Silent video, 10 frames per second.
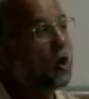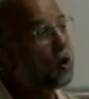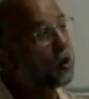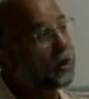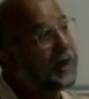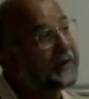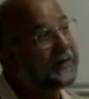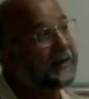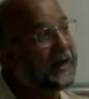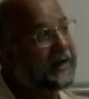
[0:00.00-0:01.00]

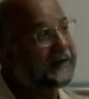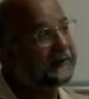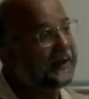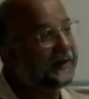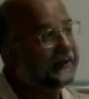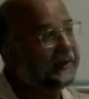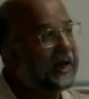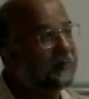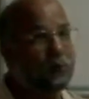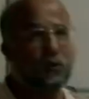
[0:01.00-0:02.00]
Kur'an'ın
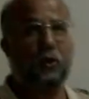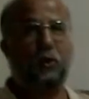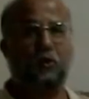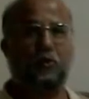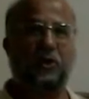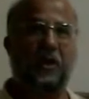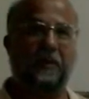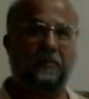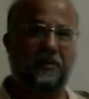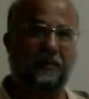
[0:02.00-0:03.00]
ayetlerinden bu sonucu
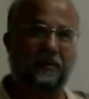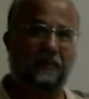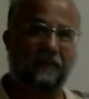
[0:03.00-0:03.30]
çıkarmıştı.